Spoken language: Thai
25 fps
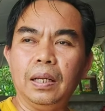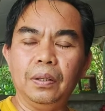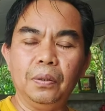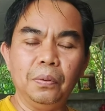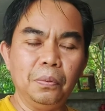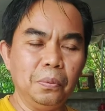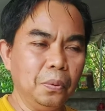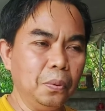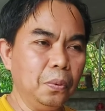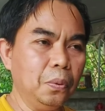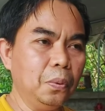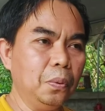
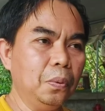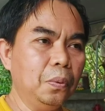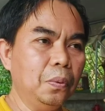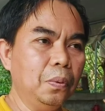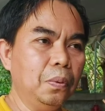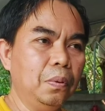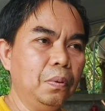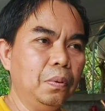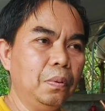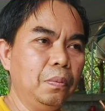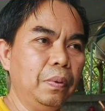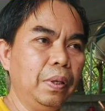ดู
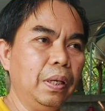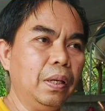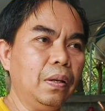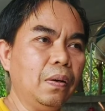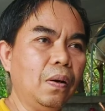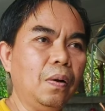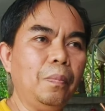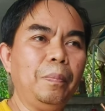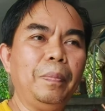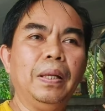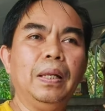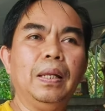วิเค
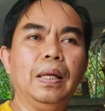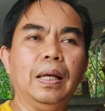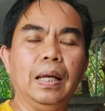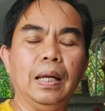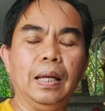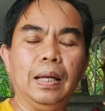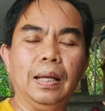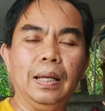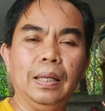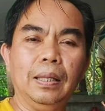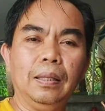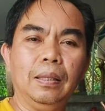ราะห์ปัญหา
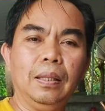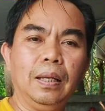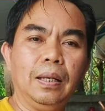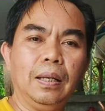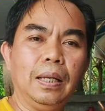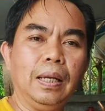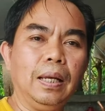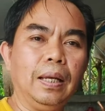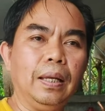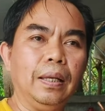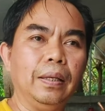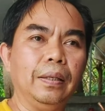ให้ท่าน
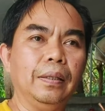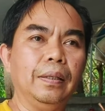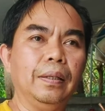ได้